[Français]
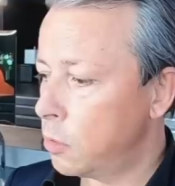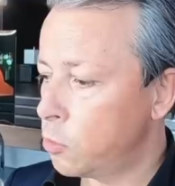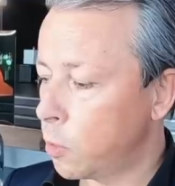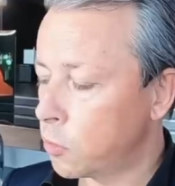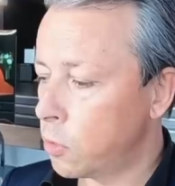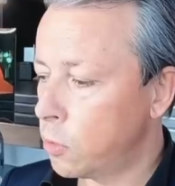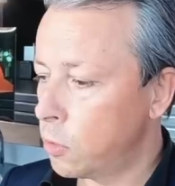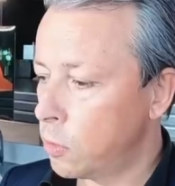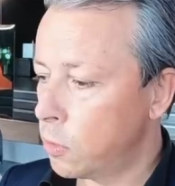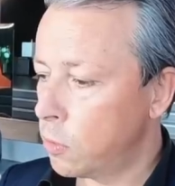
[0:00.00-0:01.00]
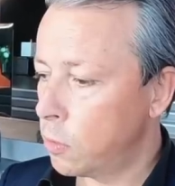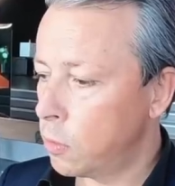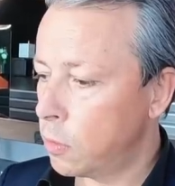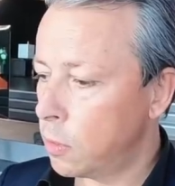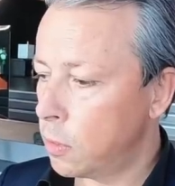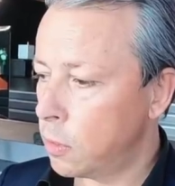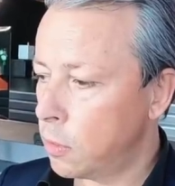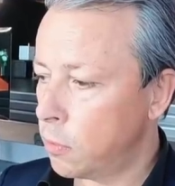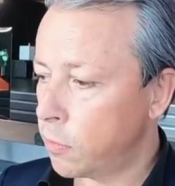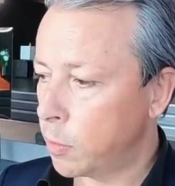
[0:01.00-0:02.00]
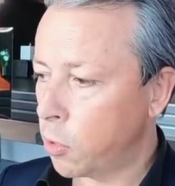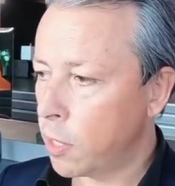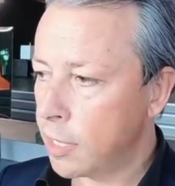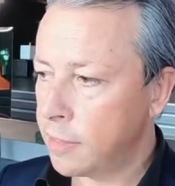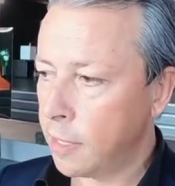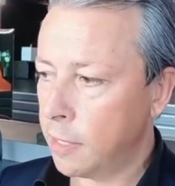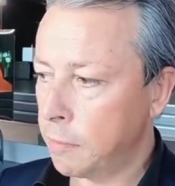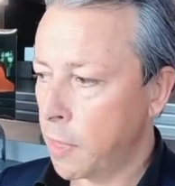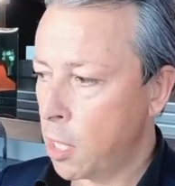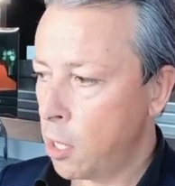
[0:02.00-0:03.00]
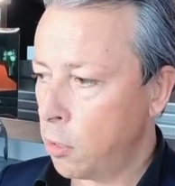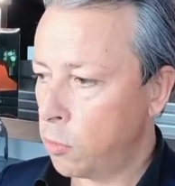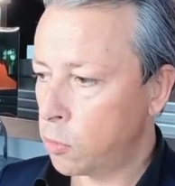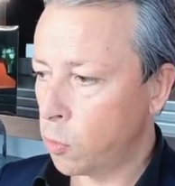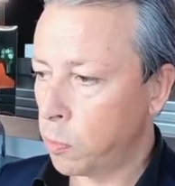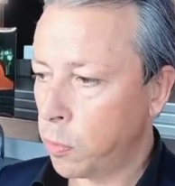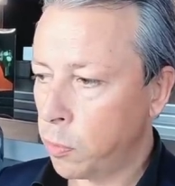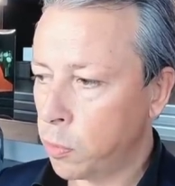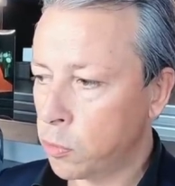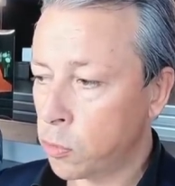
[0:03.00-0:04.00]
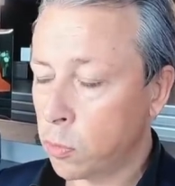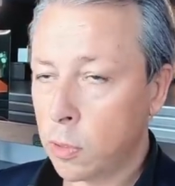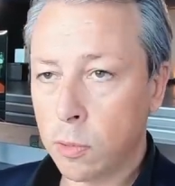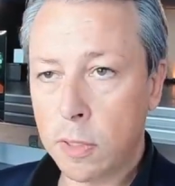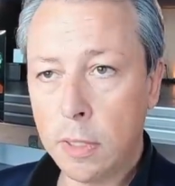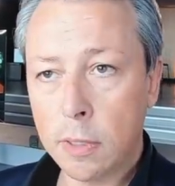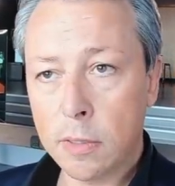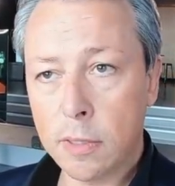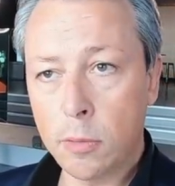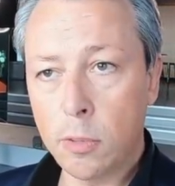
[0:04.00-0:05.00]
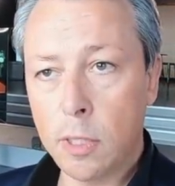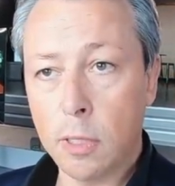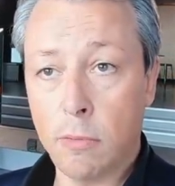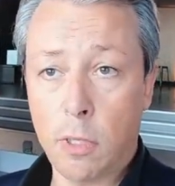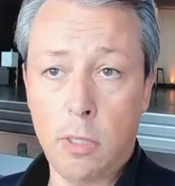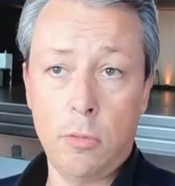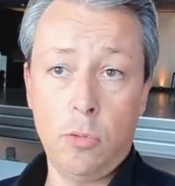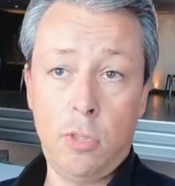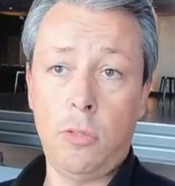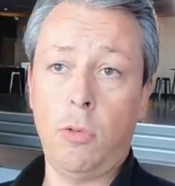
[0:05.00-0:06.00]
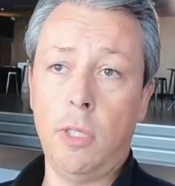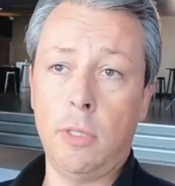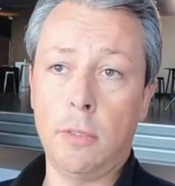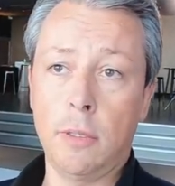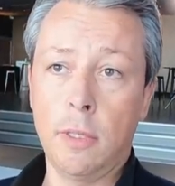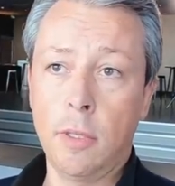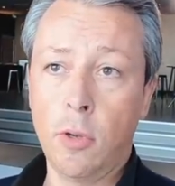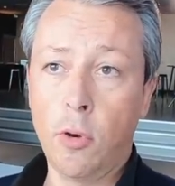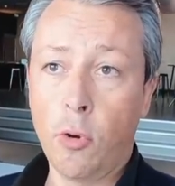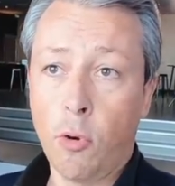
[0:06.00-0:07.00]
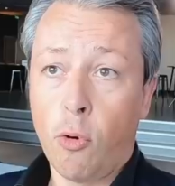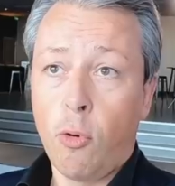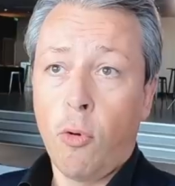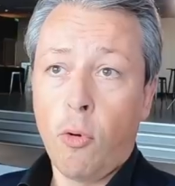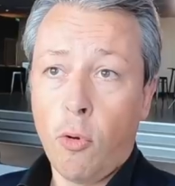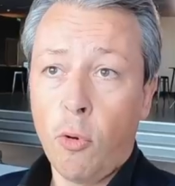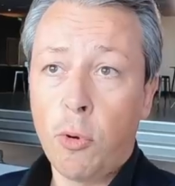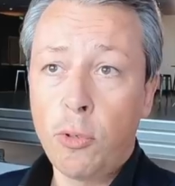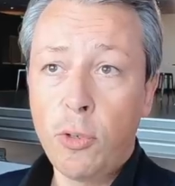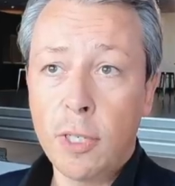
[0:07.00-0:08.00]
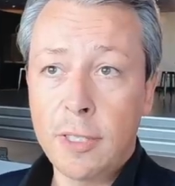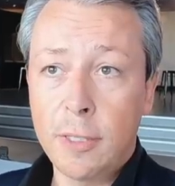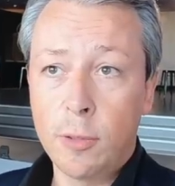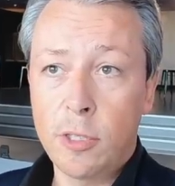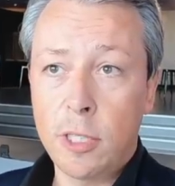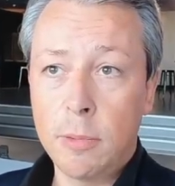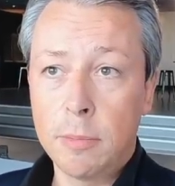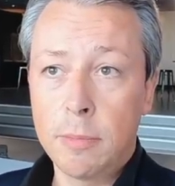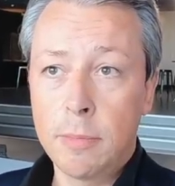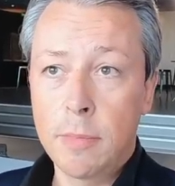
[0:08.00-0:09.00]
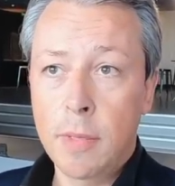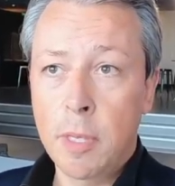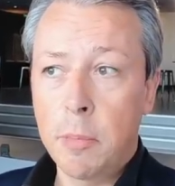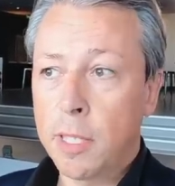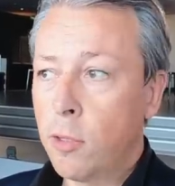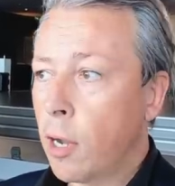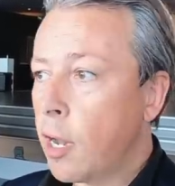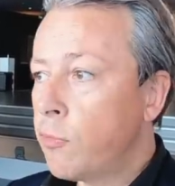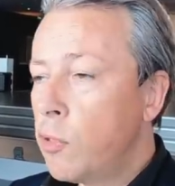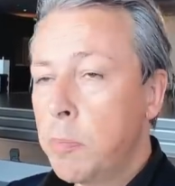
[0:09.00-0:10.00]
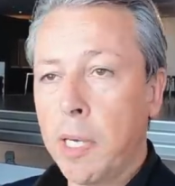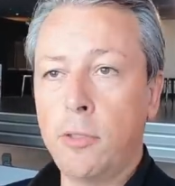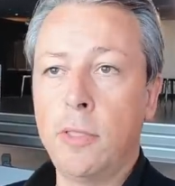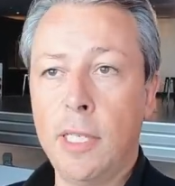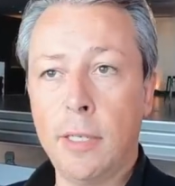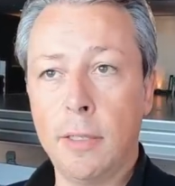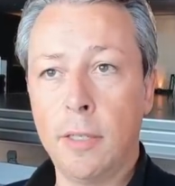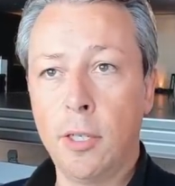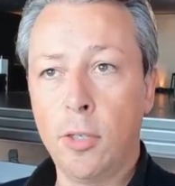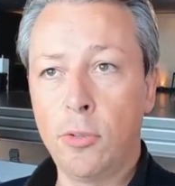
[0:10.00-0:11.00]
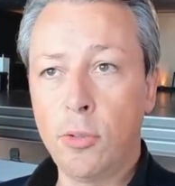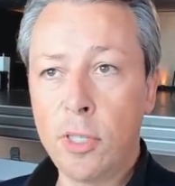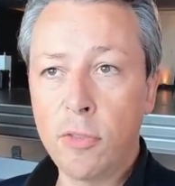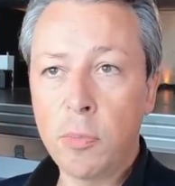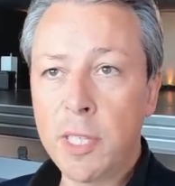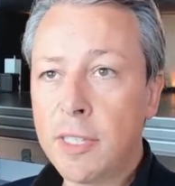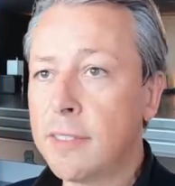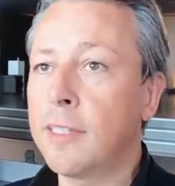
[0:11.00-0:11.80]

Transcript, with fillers: Je pense que vraiment l'intérêt de ce qu'on propose aujourd'hui aussi, c'est de dire, voilà, nous Citroën, on procure la technologie. Maintenant, à vous les partenaires de développer des